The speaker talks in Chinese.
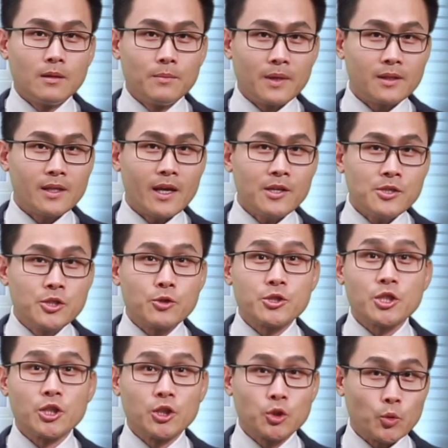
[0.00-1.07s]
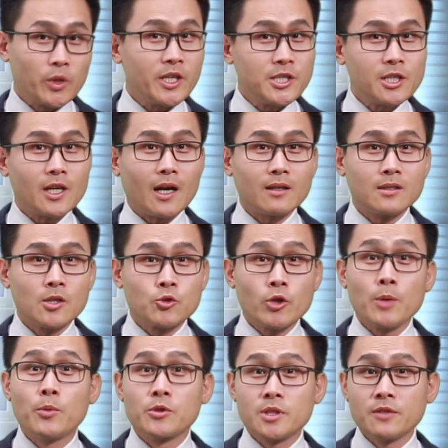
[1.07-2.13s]
明天就是独立日了。
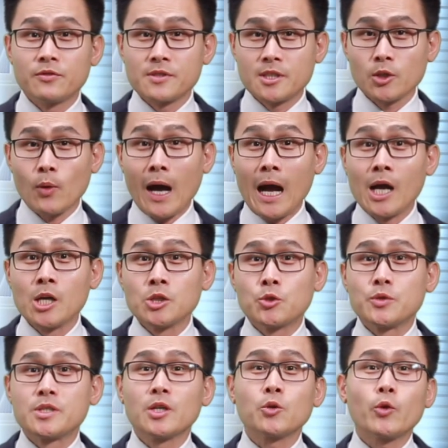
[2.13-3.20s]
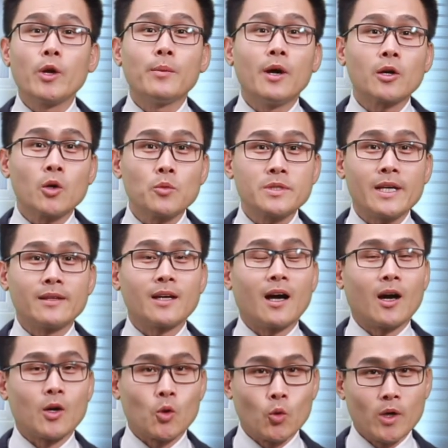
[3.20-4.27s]
川普政府计划举行规模空前
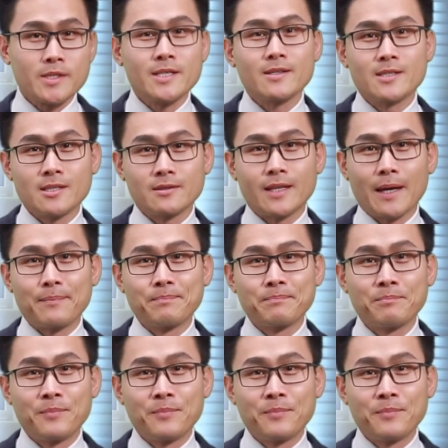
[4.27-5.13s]
的国庆庆典，